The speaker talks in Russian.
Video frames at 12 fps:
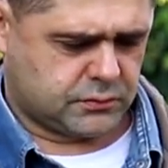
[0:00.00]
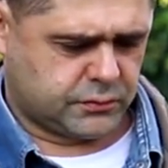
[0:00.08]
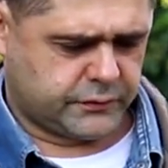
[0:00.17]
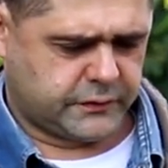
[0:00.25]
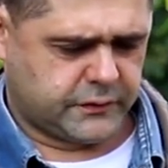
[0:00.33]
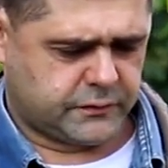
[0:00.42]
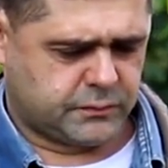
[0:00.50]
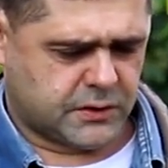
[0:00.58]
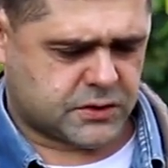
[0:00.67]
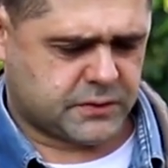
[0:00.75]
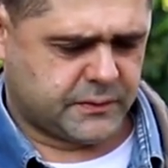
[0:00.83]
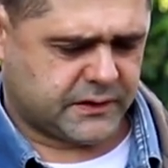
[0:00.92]
он здесь
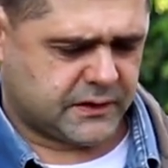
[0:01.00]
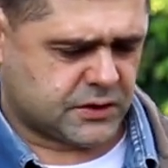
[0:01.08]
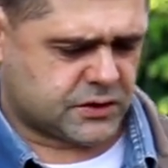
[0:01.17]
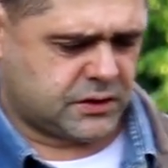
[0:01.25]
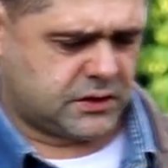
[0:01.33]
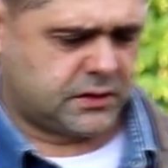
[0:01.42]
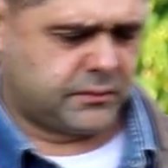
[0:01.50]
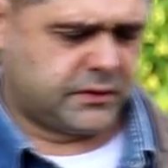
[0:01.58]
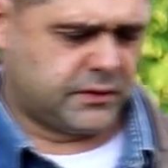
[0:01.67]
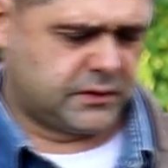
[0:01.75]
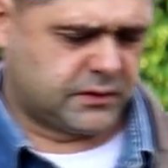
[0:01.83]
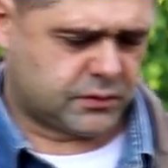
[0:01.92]
большими
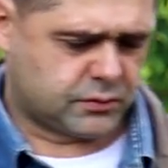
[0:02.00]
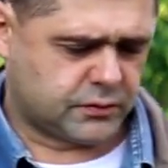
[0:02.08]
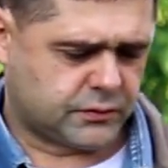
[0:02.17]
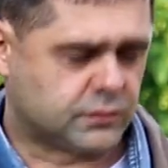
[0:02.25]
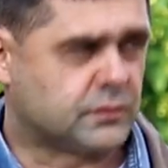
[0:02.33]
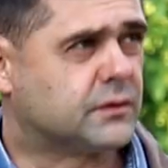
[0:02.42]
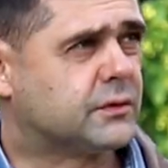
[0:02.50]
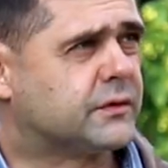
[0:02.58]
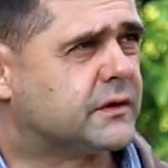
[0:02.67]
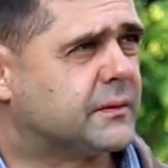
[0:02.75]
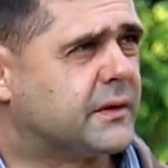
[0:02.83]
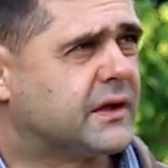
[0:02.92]
отложениями и легко отсюда его
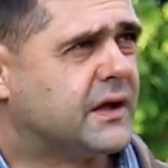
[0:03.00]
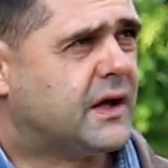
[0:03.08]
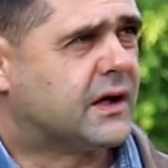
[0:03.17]
снимать.